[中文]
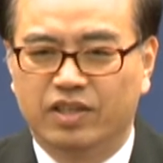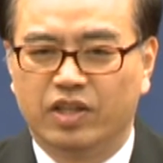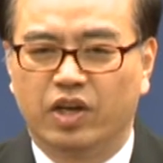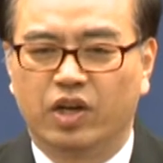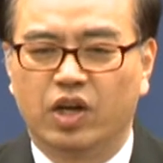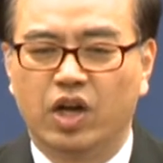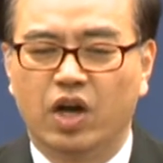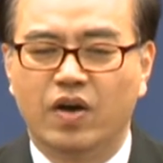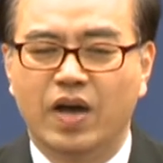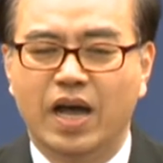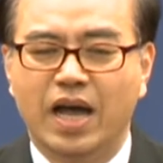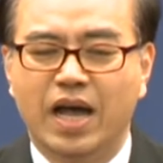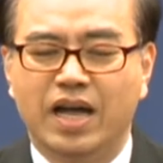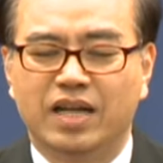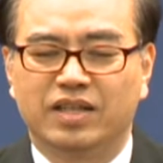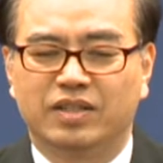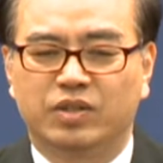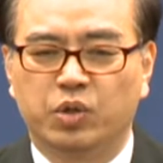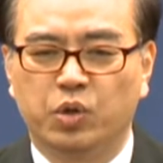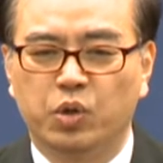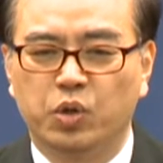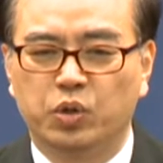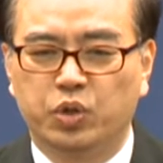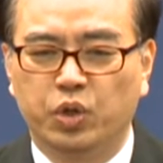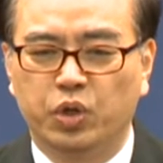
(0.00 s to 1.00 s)
能够啊
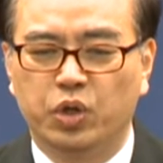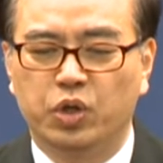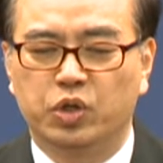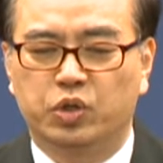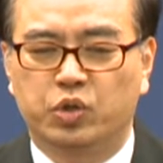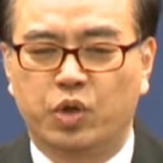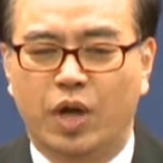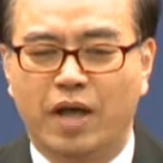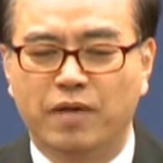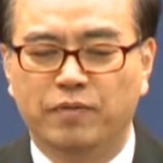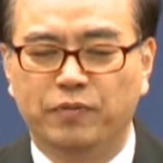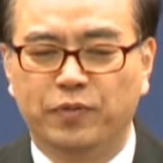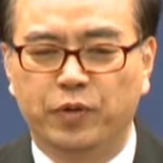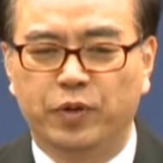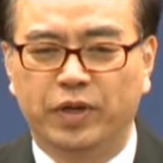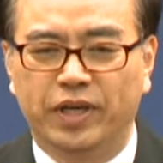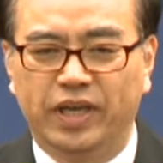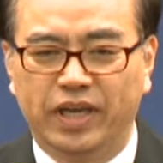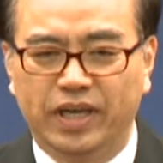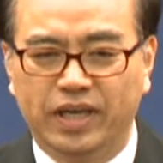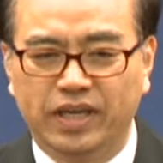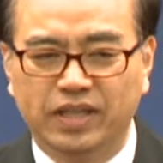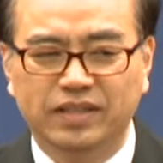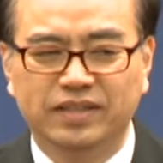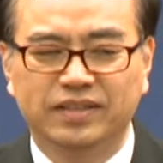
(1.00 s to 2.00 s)
出去传福
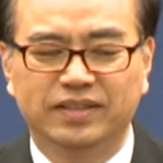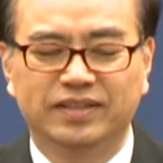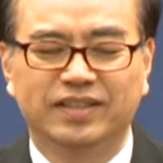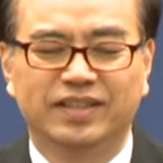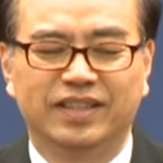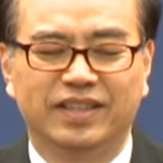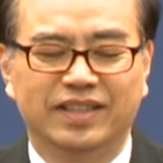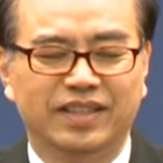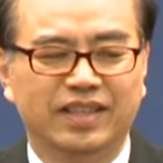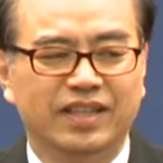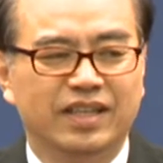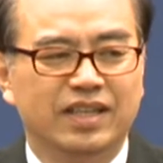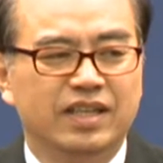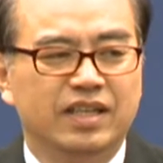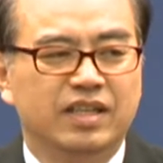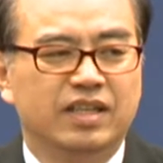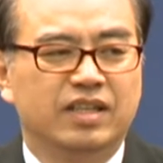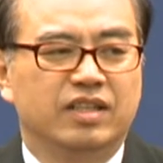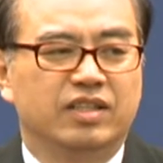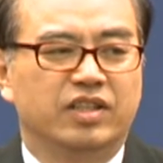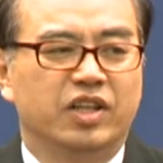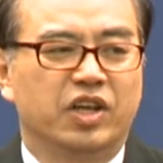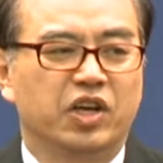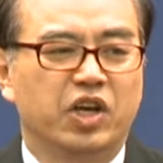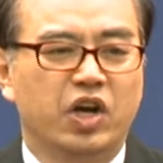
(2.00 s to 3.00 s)
音。
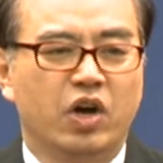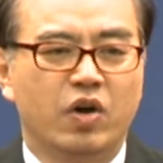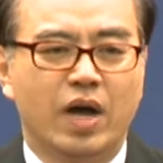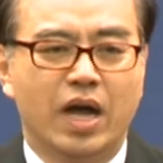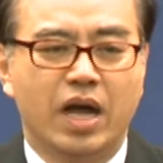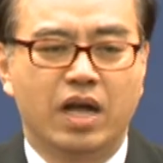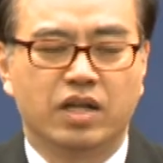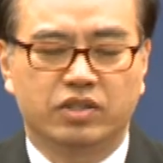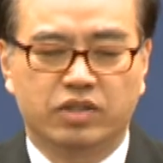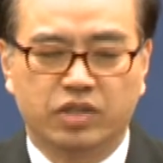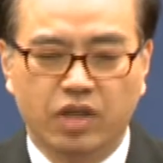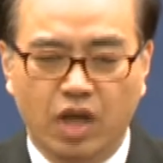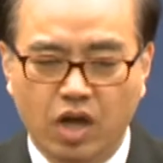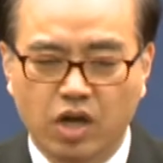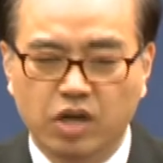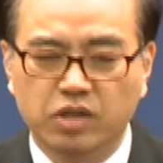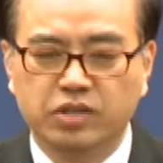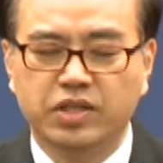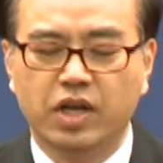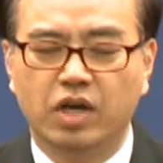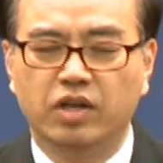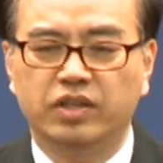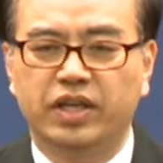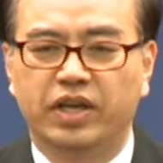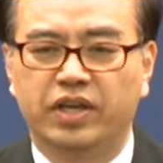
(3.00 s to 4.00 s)
能够啊，
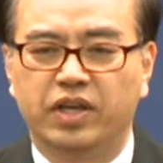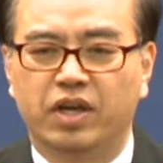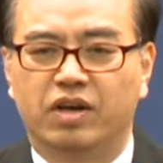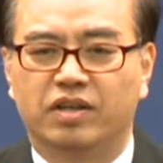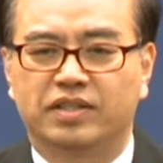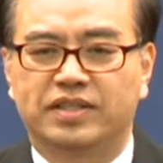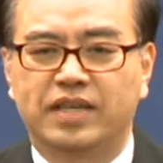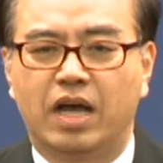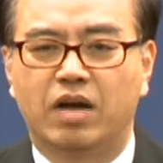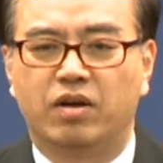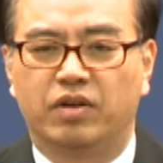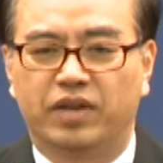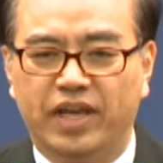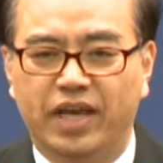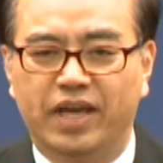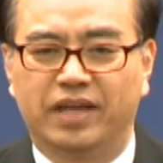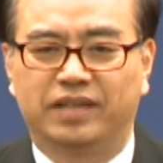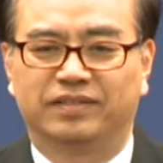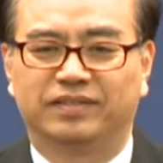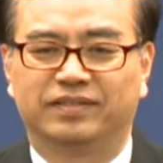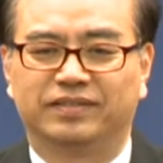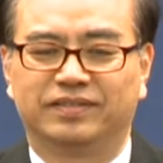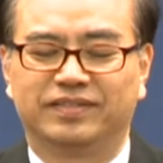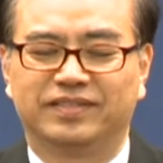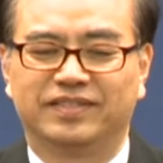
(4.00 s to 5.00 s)
周周的有操
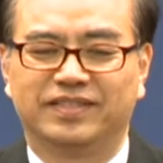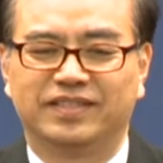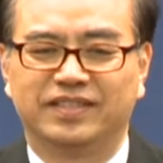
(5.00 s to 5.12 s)
练，